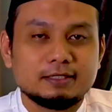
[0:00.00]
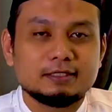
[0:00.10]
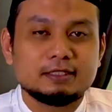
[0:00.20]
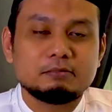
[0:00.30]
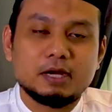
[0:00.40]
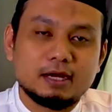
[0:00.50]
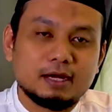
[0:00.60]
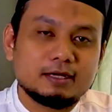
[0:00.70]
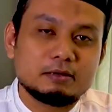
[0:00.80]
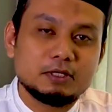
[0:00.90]
Jadi
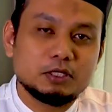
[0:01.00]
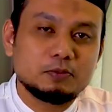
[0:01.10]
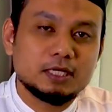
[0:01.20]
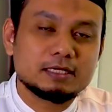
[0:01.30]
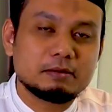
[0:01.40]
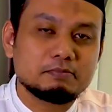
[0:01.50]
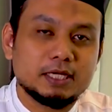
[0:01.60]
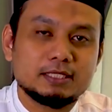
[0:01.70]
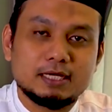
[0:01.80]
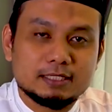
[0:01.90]
makan dan minumlah
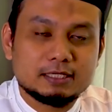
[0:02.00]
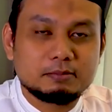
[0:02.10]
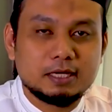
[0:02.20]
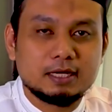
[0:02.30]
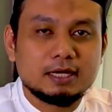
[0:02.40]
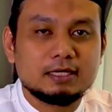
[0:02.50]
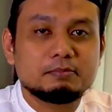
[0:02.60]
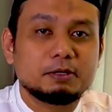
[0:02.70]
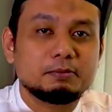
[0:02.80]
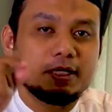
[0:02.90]
sampai jelas kepada
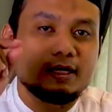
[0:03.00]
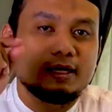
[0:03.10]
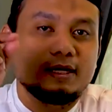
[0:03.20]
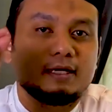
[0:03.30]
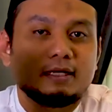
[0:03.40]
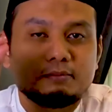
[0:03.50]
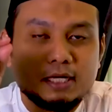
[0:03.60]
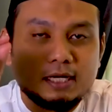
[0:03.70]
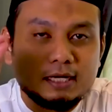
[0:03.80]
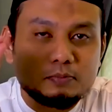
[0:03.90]
kalian perbedaan
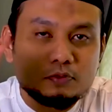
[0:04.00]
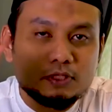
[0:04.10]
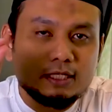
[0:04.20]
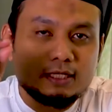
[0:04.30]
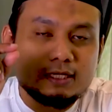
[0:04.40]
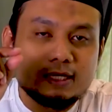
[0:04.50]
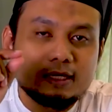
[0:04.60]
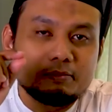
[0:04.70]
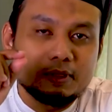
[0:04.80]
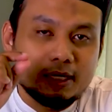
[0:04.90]
benang putih
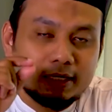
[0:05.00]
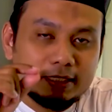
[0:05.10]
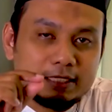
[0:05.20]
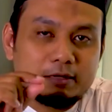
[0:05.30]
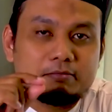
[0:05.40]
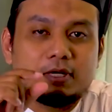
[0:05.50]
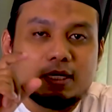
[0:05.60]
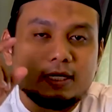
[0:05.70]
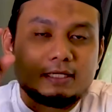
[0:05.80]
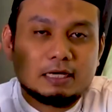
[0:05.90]
dengan benang hitam
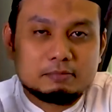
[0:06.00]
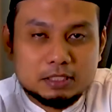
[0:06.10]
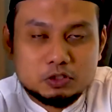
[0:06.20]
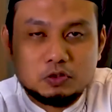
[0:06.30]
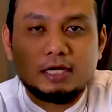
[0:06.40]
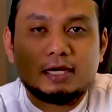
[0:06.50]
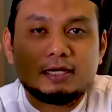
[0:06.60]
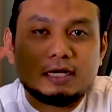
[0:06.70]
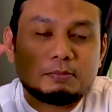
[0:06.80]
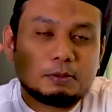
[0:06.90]
yang maksudnya
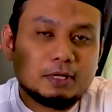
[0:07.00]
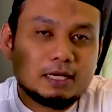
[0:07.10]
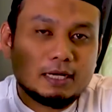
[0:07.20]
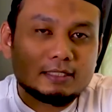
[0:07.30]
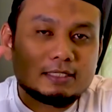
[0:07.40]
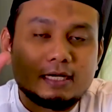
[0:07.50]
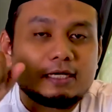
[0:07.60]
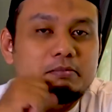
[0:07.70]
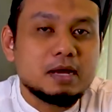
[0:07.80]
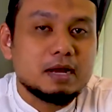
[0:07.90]
adalah perbedaan
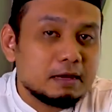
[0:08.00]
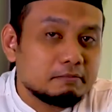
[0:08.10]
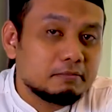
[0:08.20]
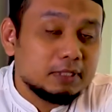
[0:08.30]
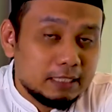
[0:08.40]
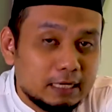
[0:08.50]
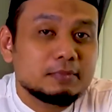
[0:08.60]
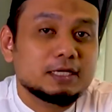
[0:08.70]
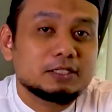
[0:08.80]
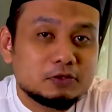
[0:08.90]
siang dan malam yang
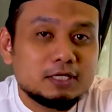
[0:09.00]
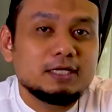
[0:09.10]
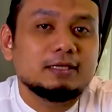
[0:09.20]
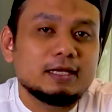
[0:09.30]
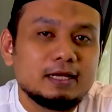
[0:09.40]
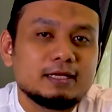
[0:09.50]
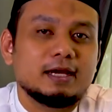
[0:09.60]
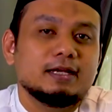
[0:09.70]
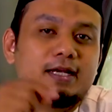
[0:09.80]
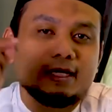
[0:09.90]
maksud
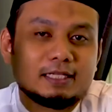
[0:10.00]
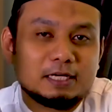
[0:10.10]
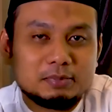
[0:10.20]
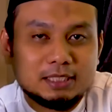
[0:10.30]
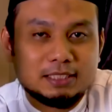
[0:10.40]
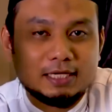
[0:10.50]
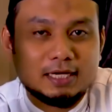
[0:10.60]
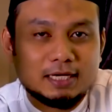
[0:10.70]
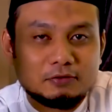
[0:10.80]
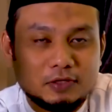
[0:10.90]
detailnya adalah
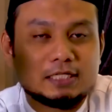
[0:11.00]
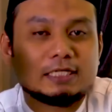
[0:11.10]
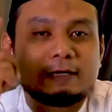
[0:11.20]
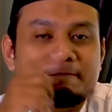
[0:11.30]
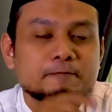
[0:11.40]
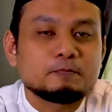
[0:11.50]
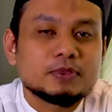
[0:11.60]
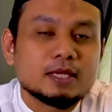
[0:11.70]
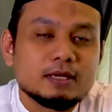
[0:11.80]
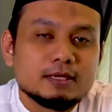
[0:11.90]
terbitnya fajar.
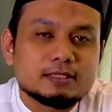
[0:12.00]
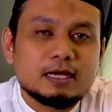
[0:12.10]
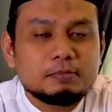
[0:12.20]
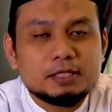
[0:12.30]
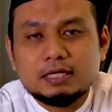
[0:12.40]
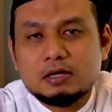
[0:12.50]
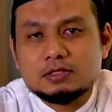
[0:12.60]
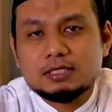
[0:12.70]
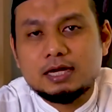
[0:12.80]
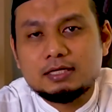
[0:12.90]
Sahabat ngau
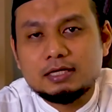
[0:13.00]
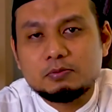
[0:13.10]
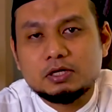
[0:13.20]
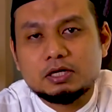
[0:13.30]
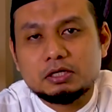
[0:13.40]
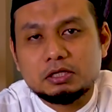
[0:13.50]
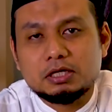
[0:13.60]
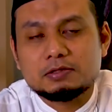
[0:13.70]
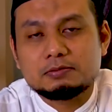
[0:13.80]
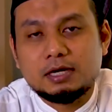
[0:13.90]
sekalian berikan
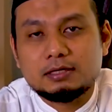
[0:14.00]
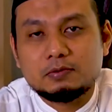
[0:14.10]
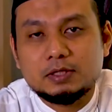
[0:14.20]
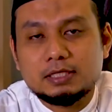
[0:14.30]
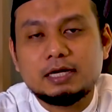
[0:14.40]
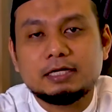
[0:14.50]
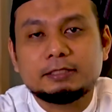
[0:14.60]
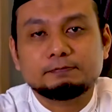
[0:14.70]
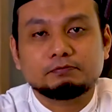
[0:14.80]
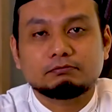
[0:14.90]
Allah Subhanahu wa
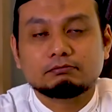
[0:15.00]
taala